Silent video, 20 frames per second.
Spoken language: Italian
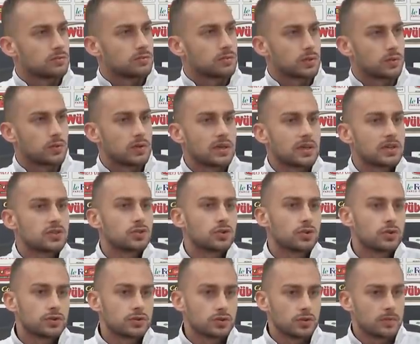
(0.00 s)
per quelle che
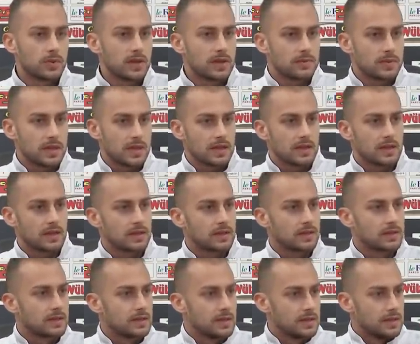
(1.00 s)
sono insomma, le, mie,
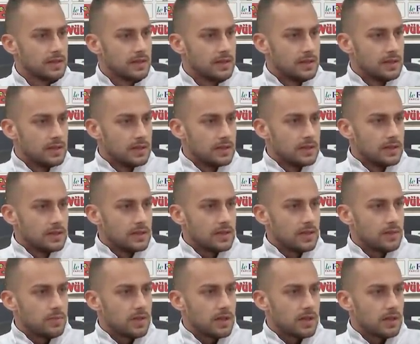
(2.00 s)

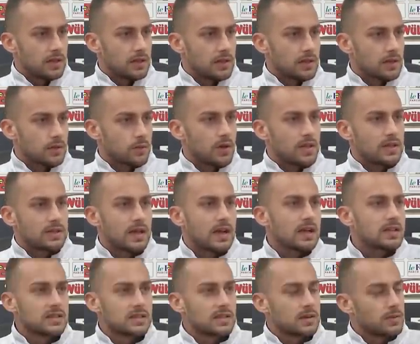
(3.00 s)
le, mie, qualità,
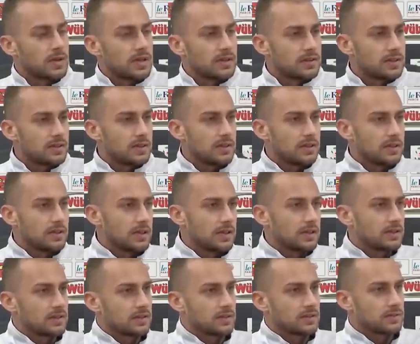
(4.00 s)
altrimenti
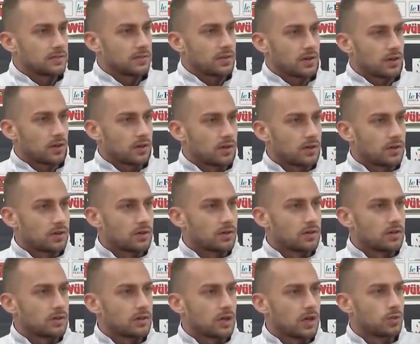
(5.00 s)
niente, farò,
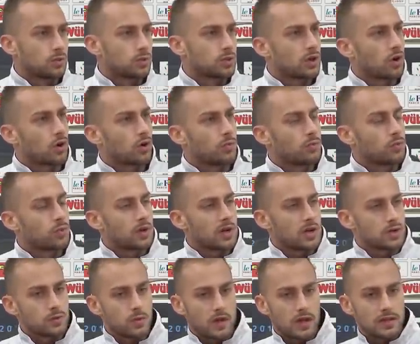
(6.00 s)
aiuterò comunque
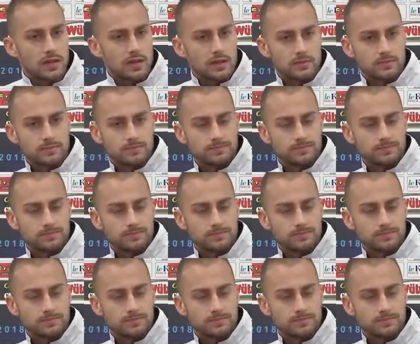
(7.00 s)
la squadra.